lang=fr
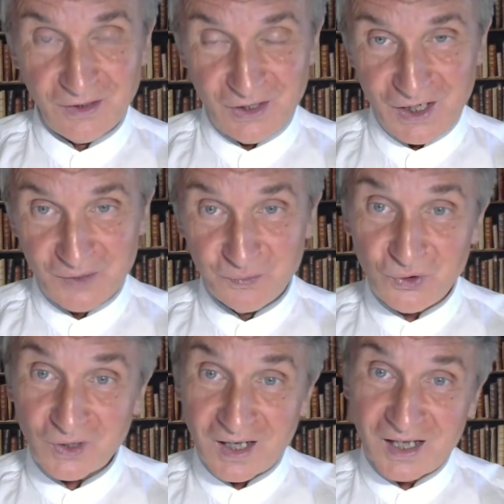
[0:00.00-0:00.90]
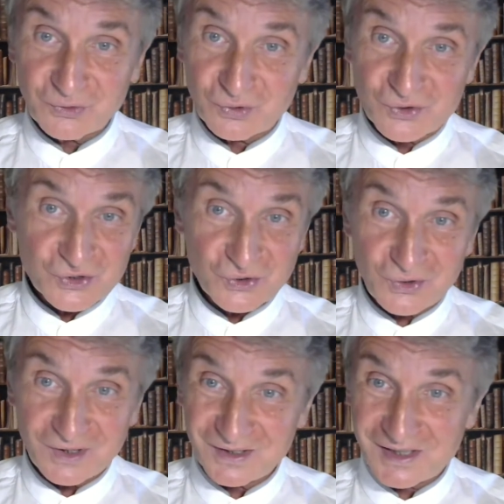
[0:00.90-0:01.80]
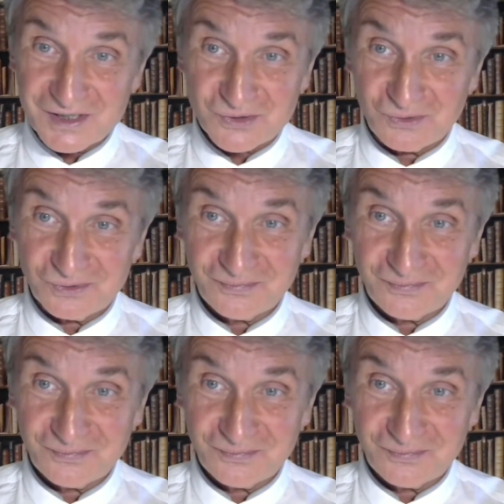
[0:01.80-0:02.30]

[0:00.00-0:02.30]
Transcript: L'amour a toujours raison.